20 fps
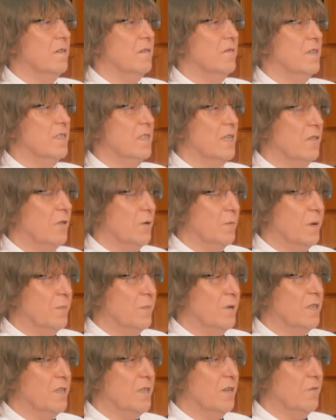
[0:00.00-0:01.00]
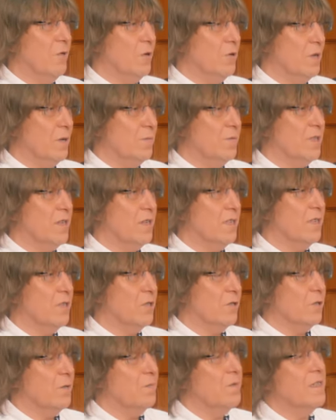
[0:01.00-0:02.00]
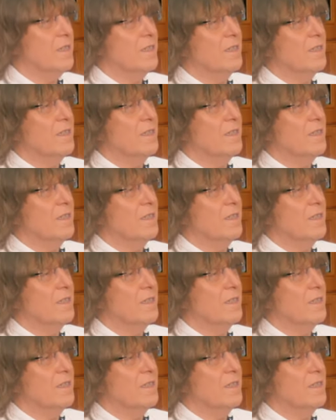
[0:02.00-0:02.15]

в основном я по телефону общался, чтобы не